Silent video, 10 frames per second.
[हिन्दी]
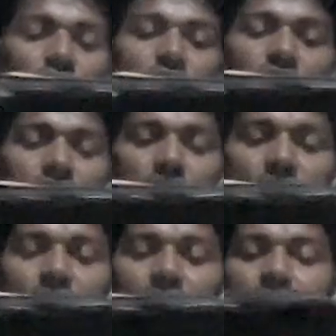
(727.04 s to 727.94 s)
वही
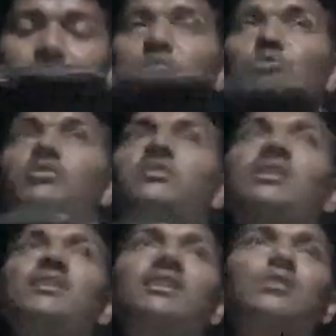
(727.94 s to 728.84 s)
निकले जो
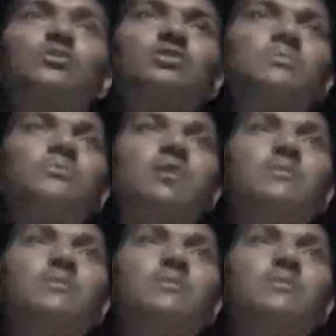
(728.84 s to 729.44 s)
उन्नति के लिए उत्तम हो